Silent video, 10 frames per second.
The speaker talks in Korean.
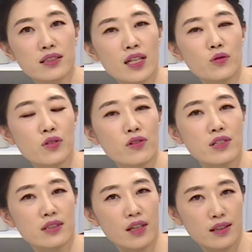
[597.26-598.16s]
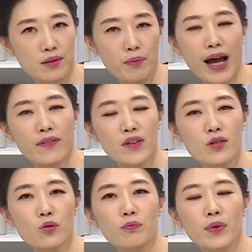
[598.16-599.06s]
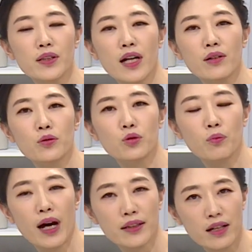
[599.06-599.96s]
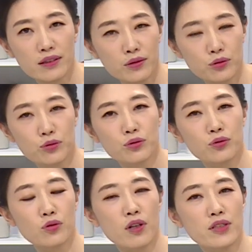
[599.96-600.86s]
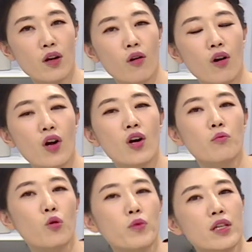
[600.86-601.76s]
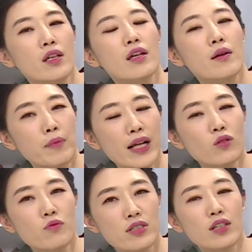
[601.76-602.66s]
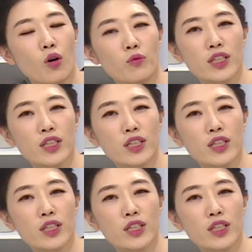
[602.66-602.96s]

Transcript: 세우셨을 때는 반대 손바닥으로도 바닥을 꾹 눌러서 몸이 팔꿈치에 너무